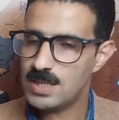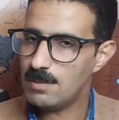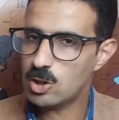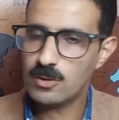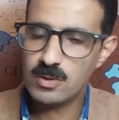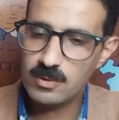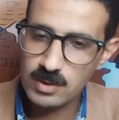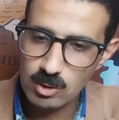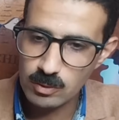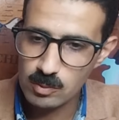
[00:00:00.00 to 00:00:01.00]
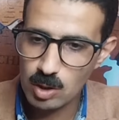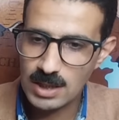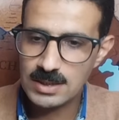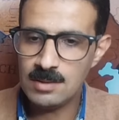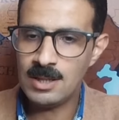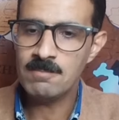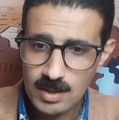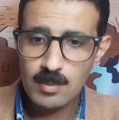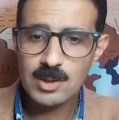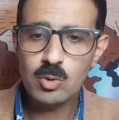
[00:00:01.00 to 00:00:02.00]
زي ما شفت في الفيديو اللي في المقدمه
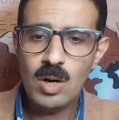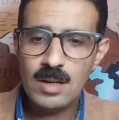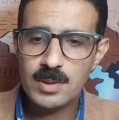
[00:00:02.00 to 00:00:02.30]
ربطوها